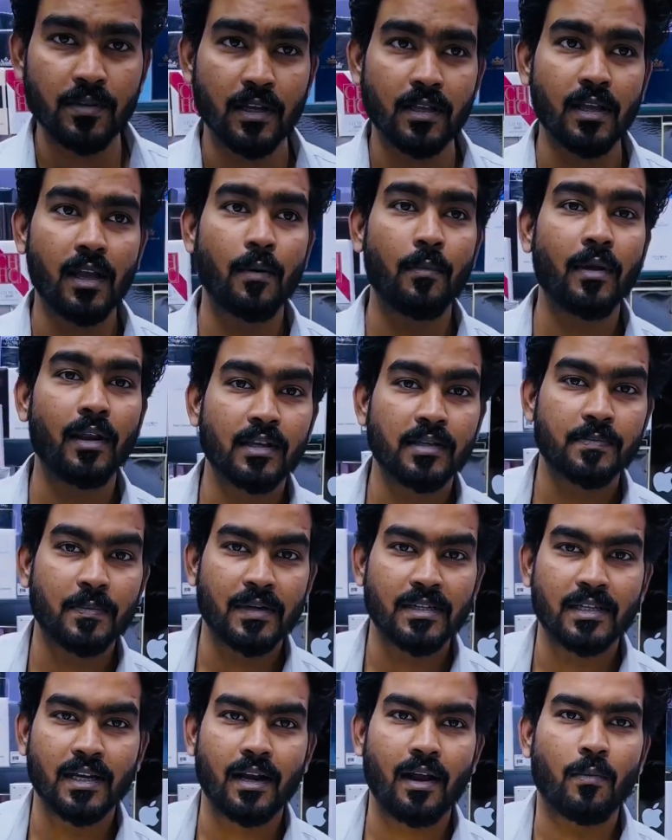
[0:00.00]
आता है हमारा
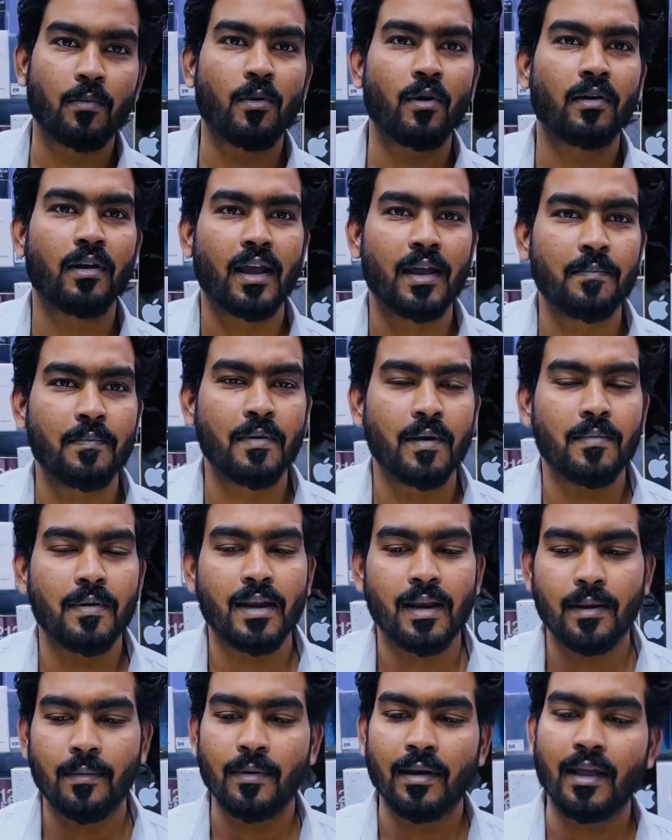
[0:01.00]
स्पेशल आपको कहीं पे भी
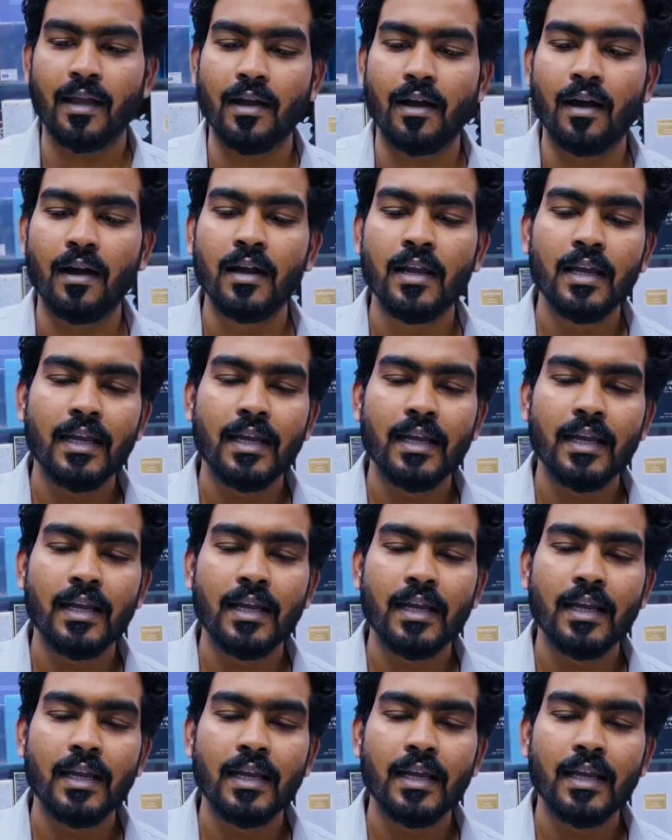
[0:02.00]
नहीं मिलेगा